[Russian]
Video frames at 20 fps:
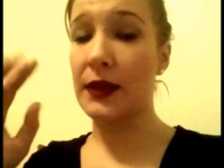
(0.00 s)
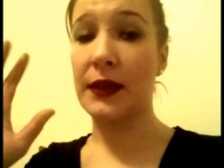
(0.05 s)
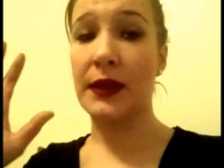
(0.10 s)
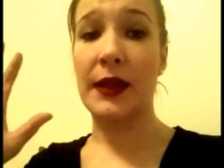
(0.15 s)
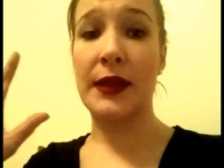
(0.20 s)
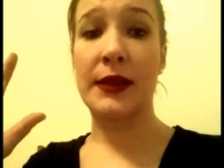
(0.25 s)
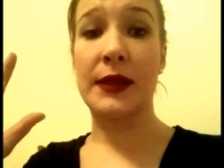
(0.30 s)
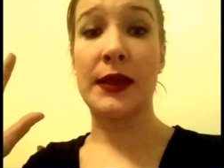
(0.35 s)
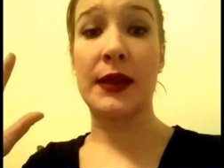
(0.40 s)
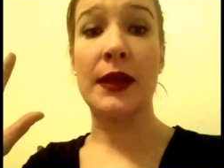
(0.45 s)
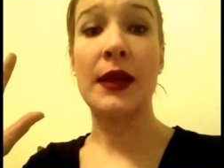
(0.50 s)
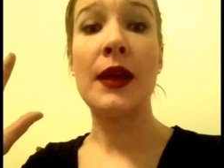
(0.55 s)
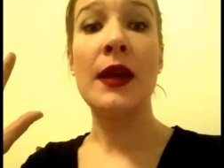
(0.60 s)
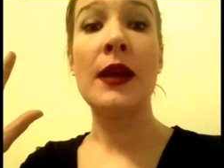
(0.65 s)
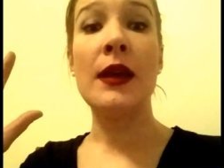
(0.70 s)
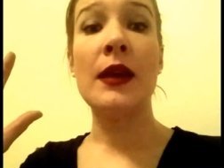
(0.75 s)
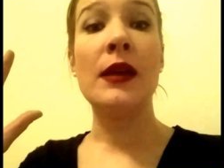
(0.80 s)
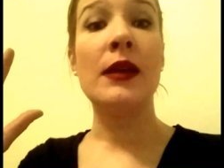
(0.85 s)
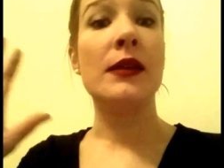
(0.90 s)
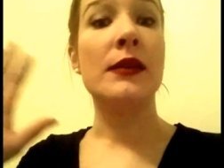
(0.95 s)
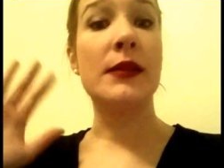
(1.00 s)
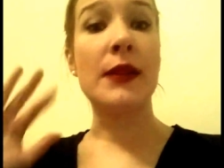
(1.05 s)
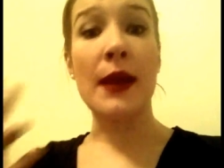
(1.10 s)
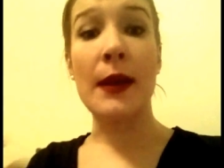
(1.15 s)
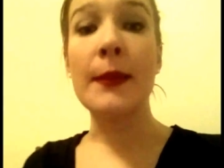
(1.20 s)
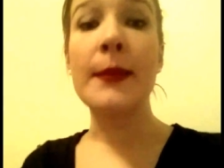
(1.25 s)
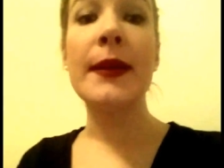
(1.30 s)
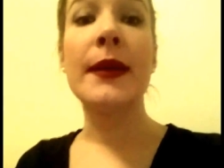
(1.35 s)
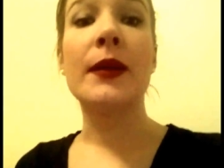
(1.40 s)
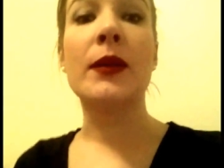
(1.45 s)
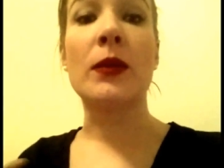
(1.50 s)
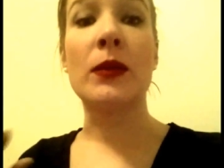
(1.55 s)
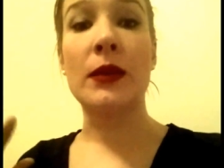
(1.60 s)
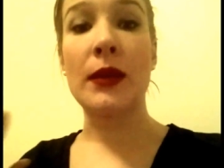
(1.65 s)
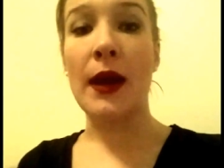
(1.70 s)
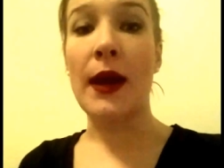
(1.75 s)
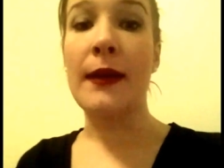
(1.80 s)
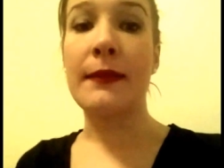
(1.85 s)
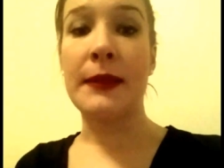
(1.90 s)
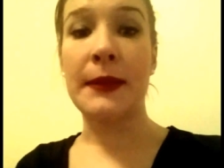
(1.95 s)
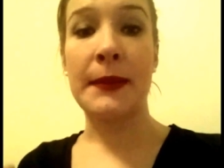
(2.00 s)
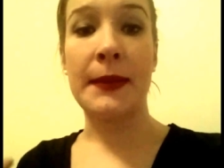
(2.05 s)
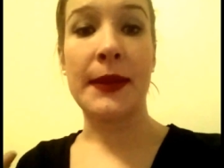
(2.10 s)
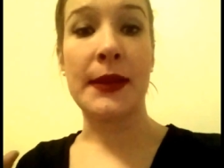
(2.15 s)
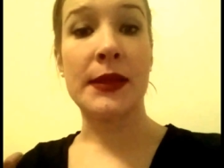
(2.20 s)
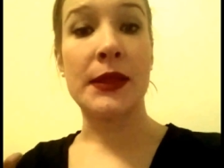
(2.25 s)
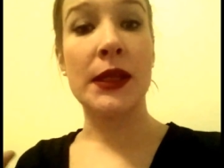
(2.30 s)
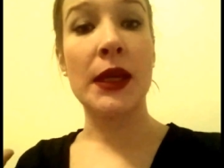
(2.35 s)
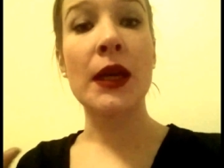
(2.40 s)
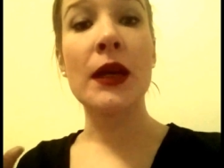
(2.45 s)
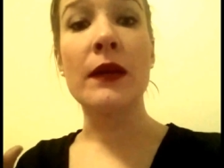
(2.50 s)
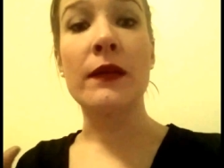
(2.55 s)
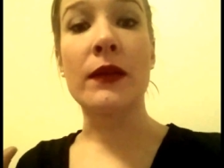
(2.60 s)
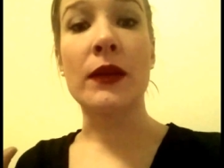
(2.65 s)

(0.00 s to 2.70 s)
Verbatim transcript: Кстати, самая крутая библиотека,